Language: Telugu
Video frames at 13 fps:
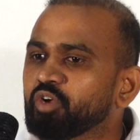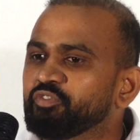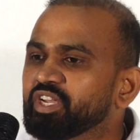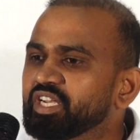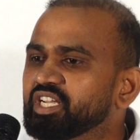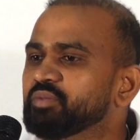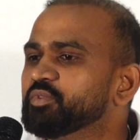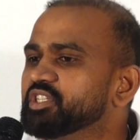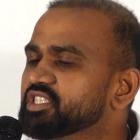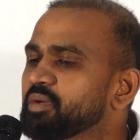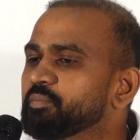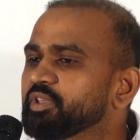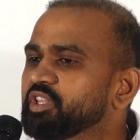ఒక విక్టిమ్కి
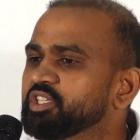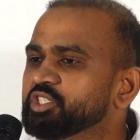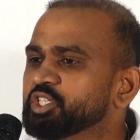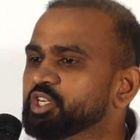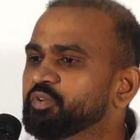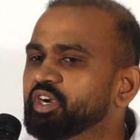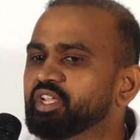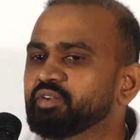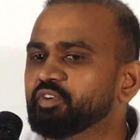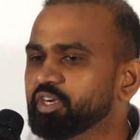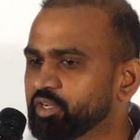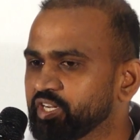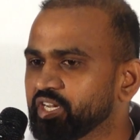సంబంధించిన
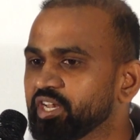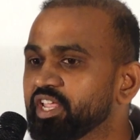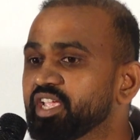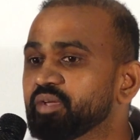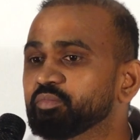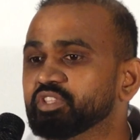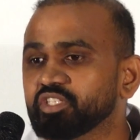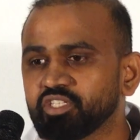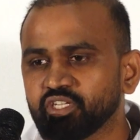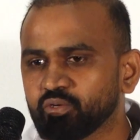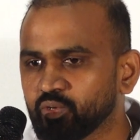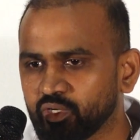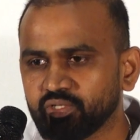వాటి నేమ్
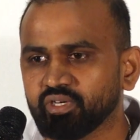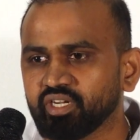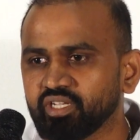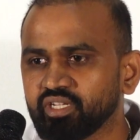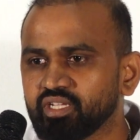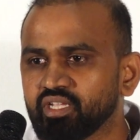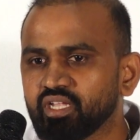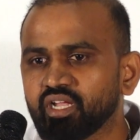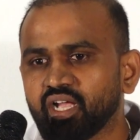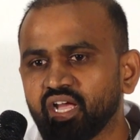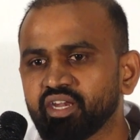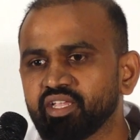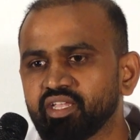తీయకూడదు అని
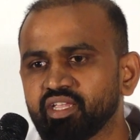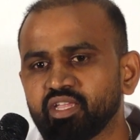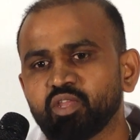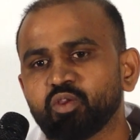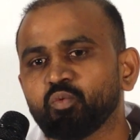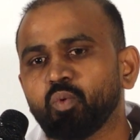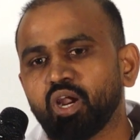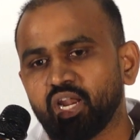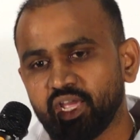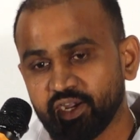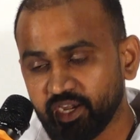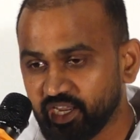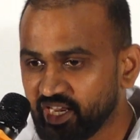కానీ వాళ్ళ
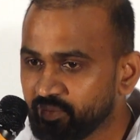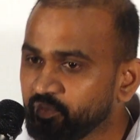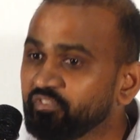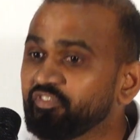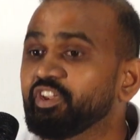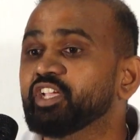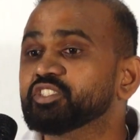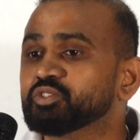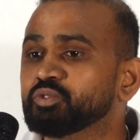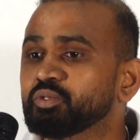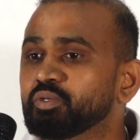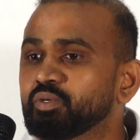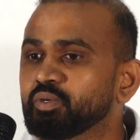నేమ్
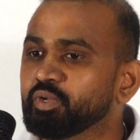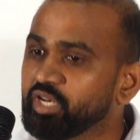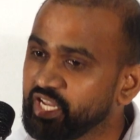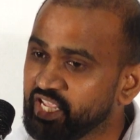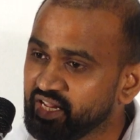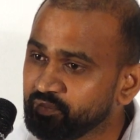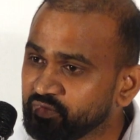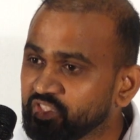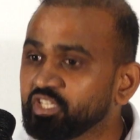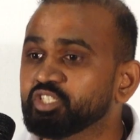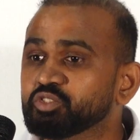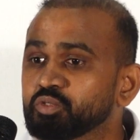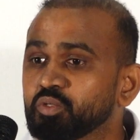వేస్తూ నేమ్
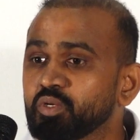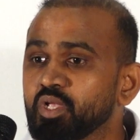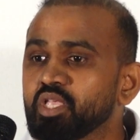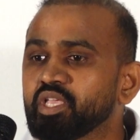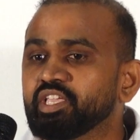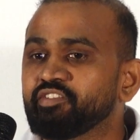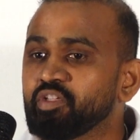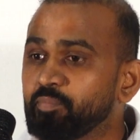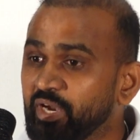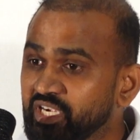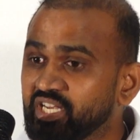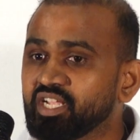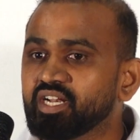తీస్తూ ఇవి
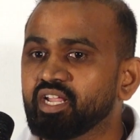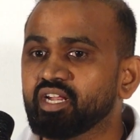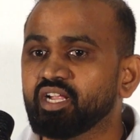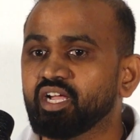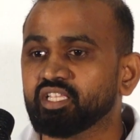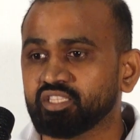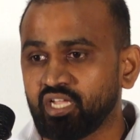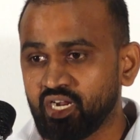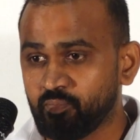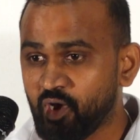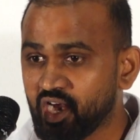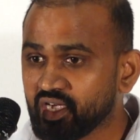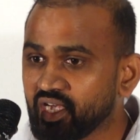పర్టిక్యులర్గా తన
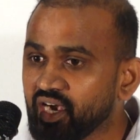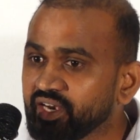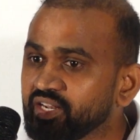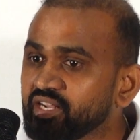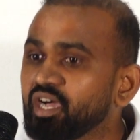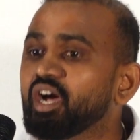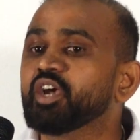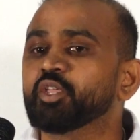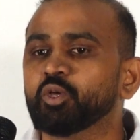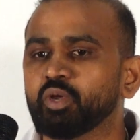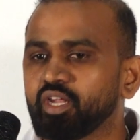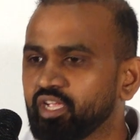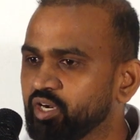మాట్లాడిన
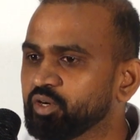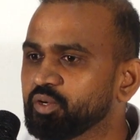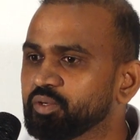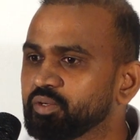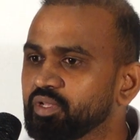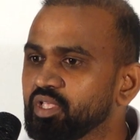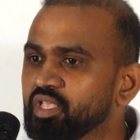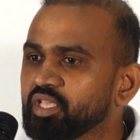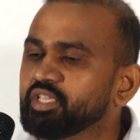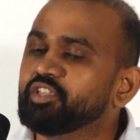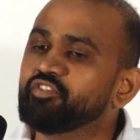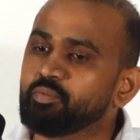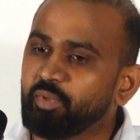ఆడియోలే అంటూ
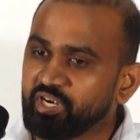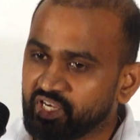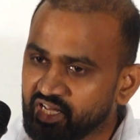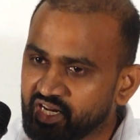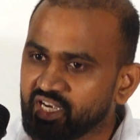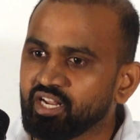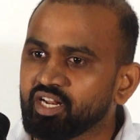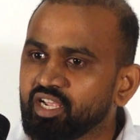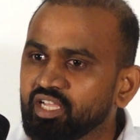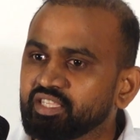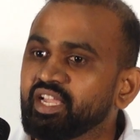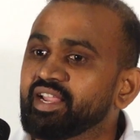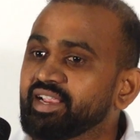ఇవి పర్టిక్యులర్గా
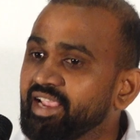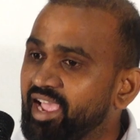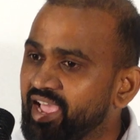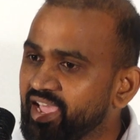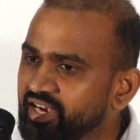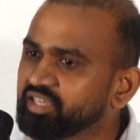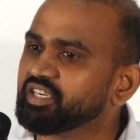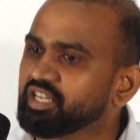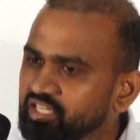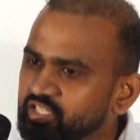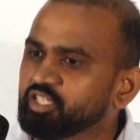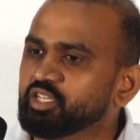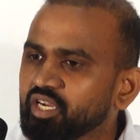తన క్యారెక్టర్
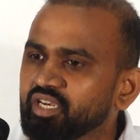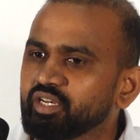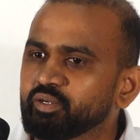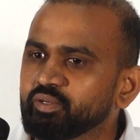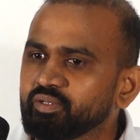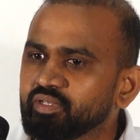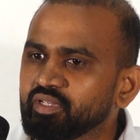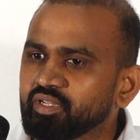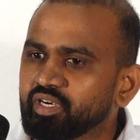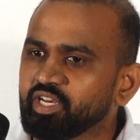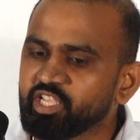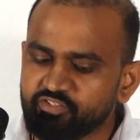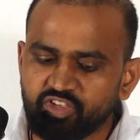ఇది అంటూ
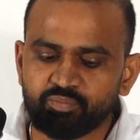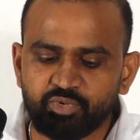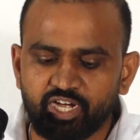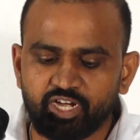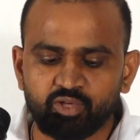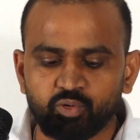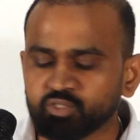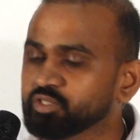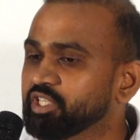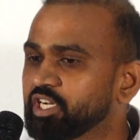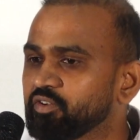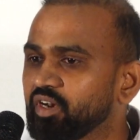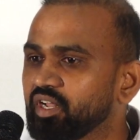డీఫేమ్ చేయడం కోసం
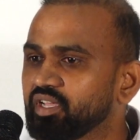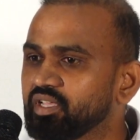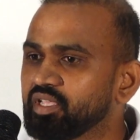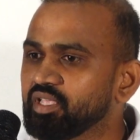చేయడం వల్ల